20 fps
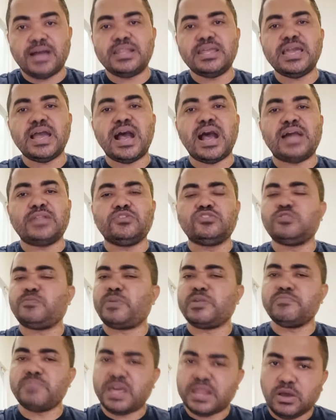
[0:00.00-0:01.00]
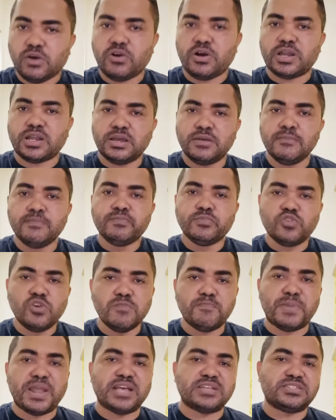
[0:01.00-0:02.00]
aliado de primeira hora do
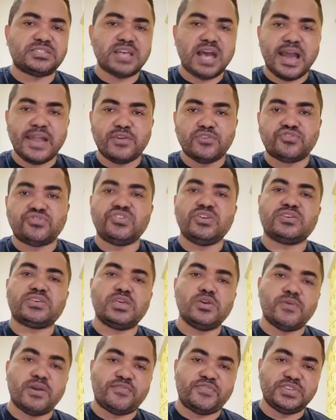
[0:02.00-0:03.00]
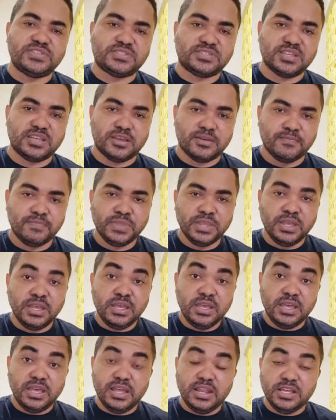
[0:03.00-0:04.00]
empresário Chiquinho FC.
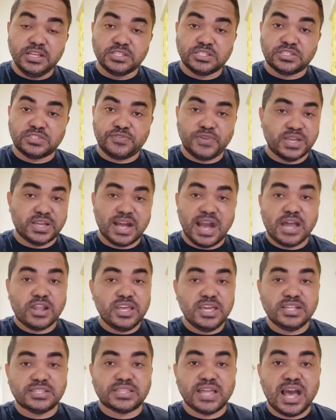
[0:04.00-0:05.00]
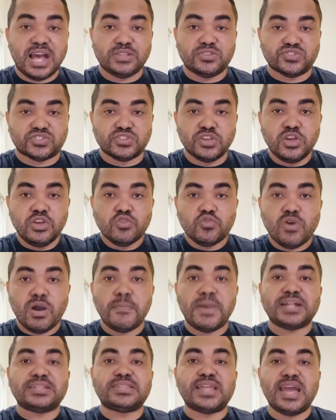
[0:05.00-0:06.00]
Eles ficaram irritados com
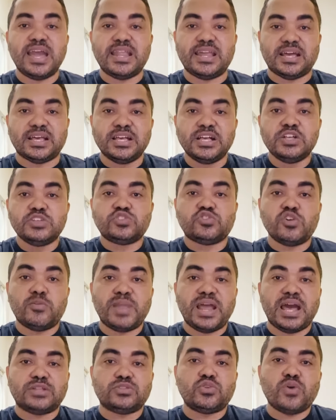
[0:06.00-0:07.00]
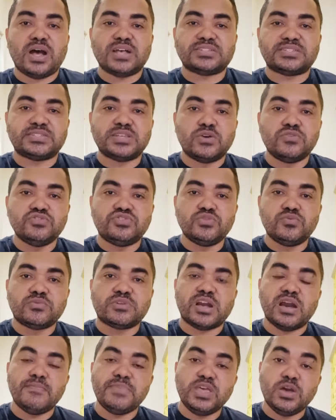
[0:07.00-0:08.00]
a matéria sobre a doação de um
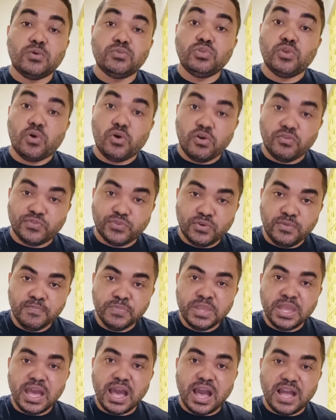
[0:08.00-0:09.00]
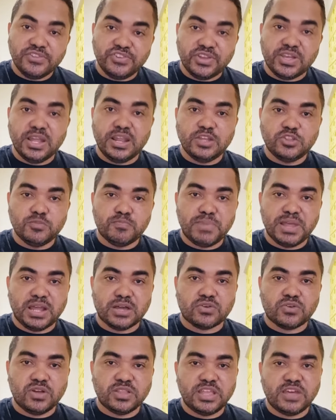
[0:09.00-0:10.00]
caminhão novo adquirido
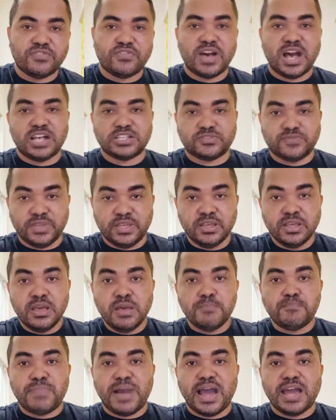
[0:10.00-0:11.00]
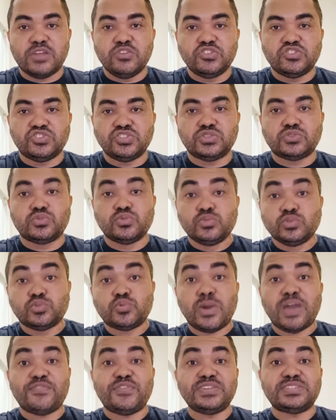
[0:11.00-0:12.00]
pela Codevasf para o
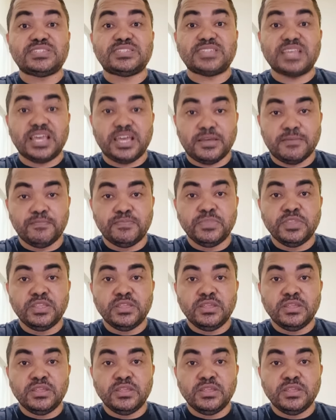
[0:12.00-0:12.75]
Instituto FC,